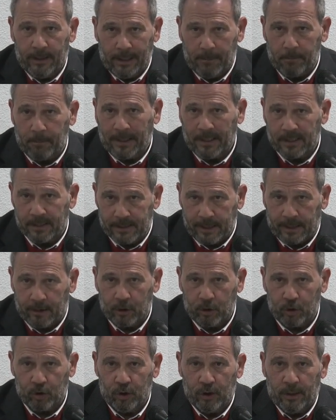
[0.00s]
y
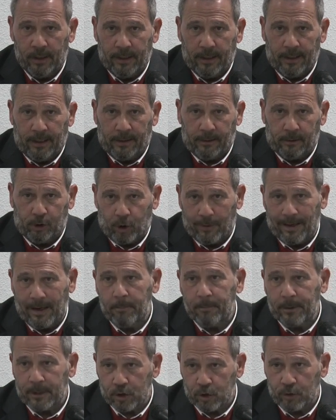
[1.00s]
pensando en todas
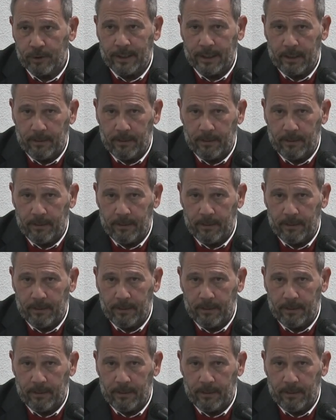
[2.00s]
las personas